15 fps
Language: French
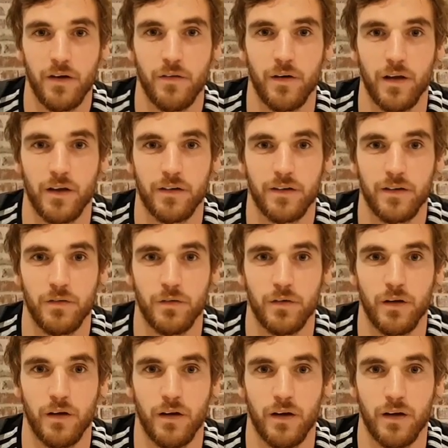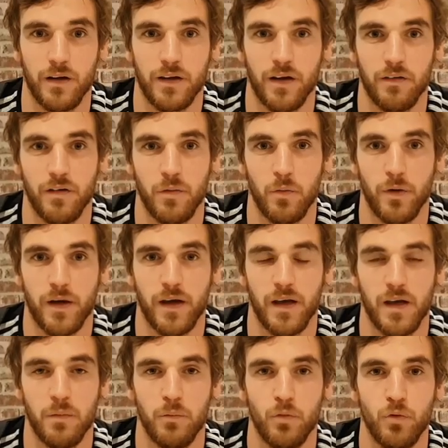voilà, qui, nous a, qui a vraiment
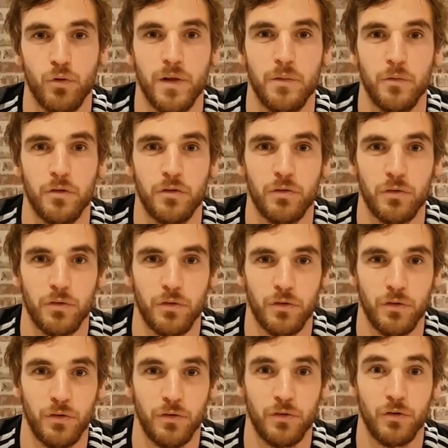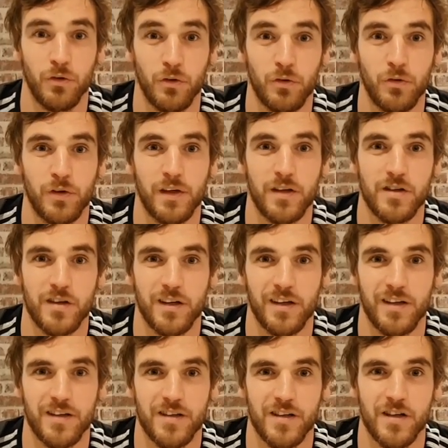créé beaucoup d'émotions de, notre côté
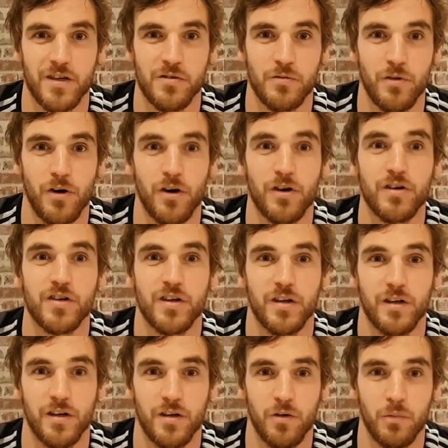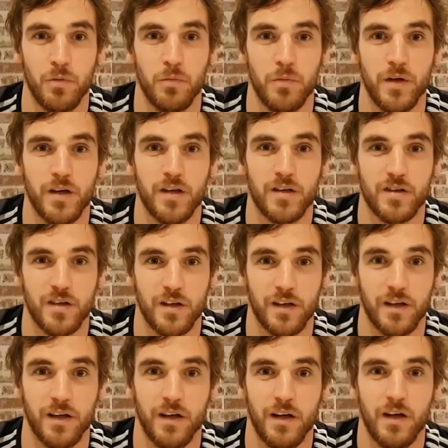chez, chez, les joueurs, chez le public,
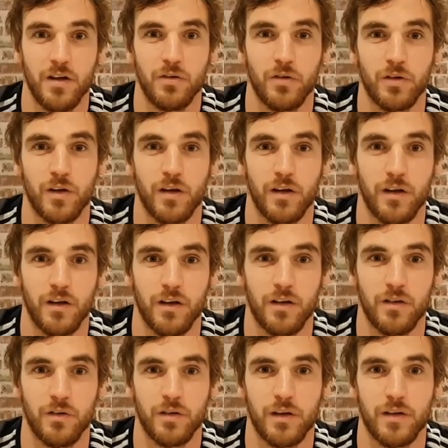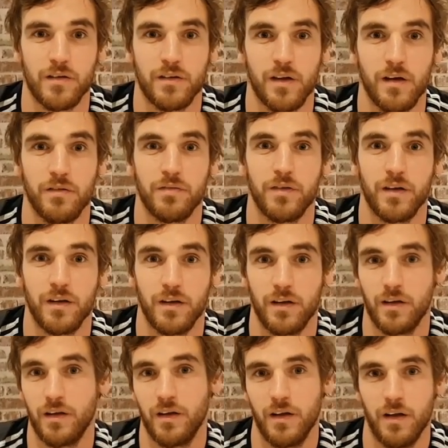chez notre, notre staff
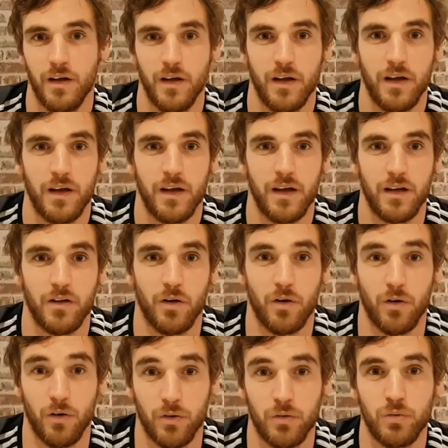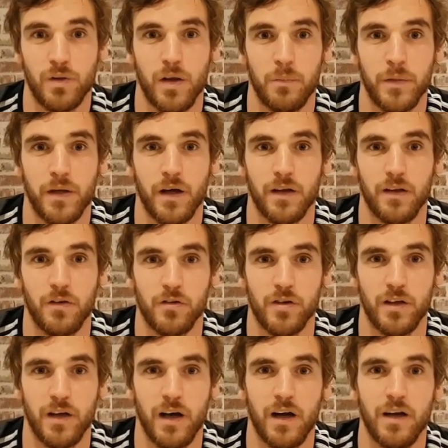et, et dans toute la Picardie en
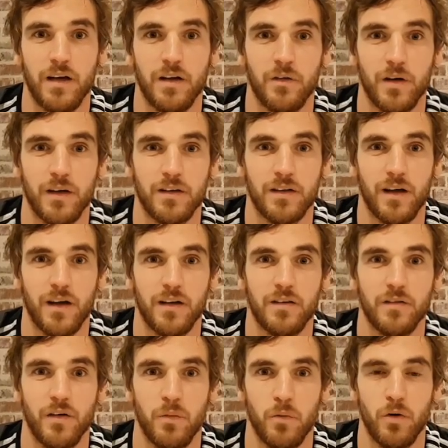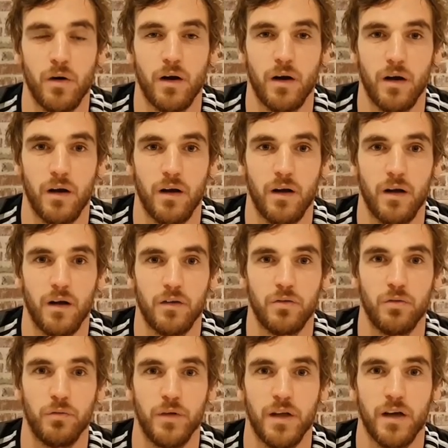général. Et voilà, ça reste vraiment un,
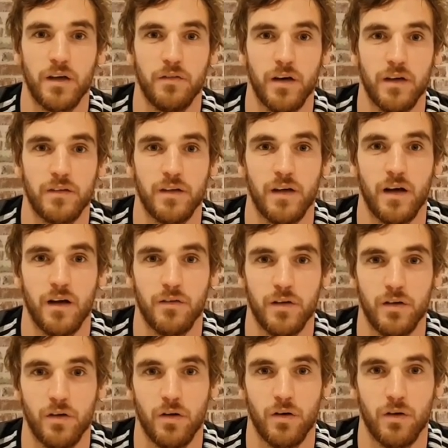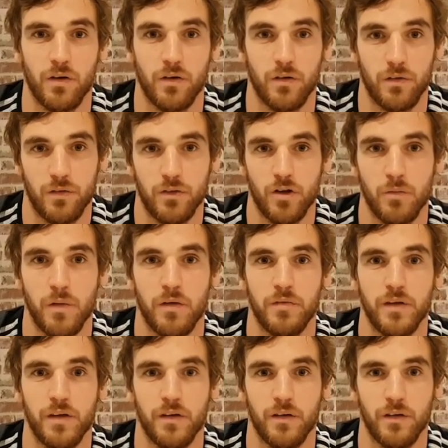souvenir qui va rester gravé dans, dans ma
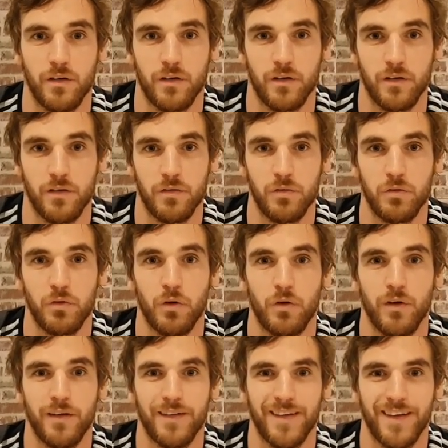vie euh, future.